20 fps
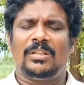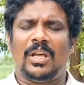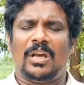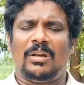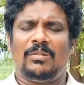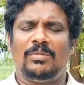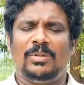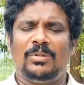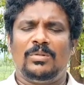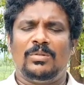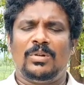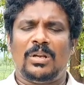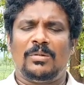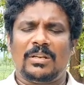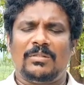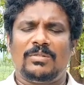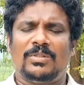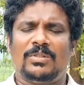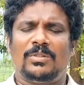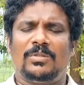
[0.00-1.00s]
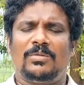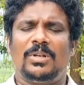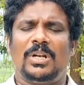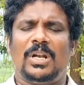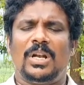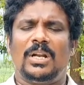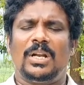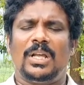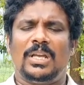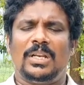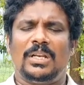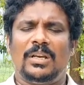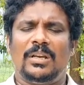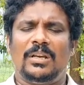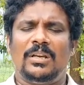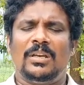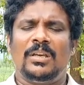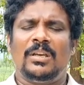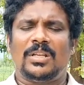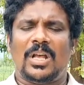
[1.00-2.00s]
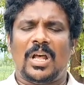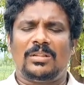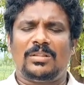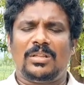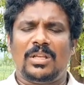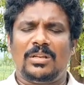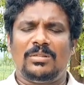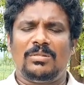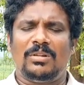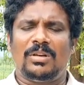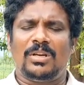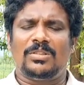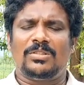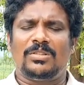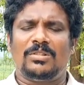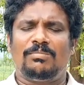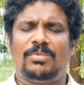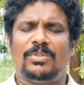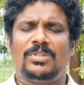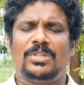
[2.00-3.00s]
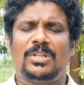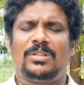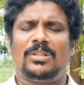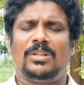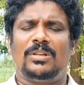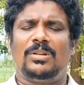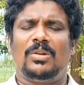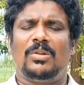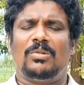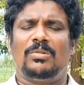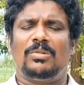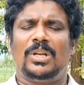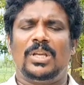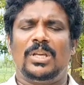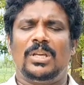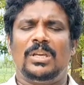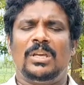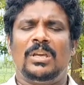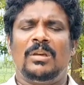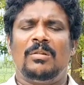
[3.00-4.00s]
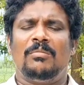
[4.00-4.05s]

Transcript: దావీదు సెలవిస్తూ ఉన్నాడు ఆయన సాతాని యొక్క చెప్పు చేతల్లో నుండి